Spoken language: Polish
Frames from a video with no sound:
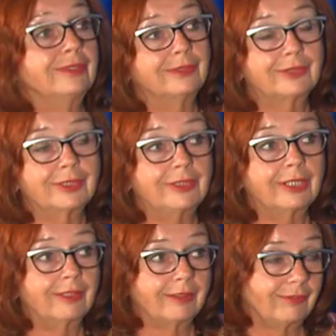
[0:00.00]
jednocześnie
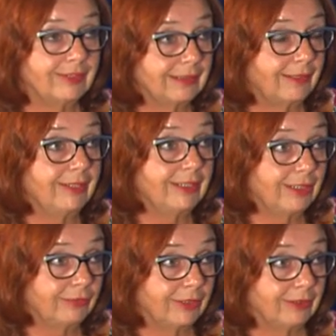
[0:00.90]
tak. kolorowe stroje
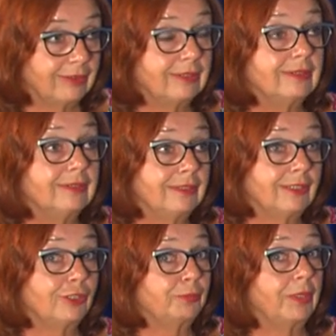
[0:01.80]
dziewcząt z
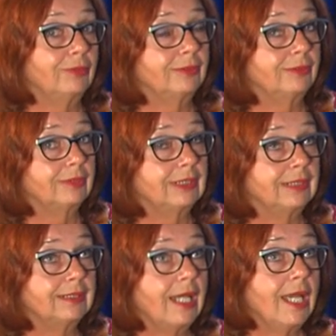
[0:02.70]
zespołu
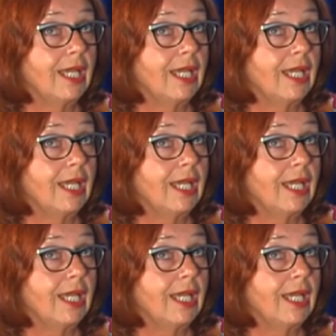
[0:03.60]
Sukces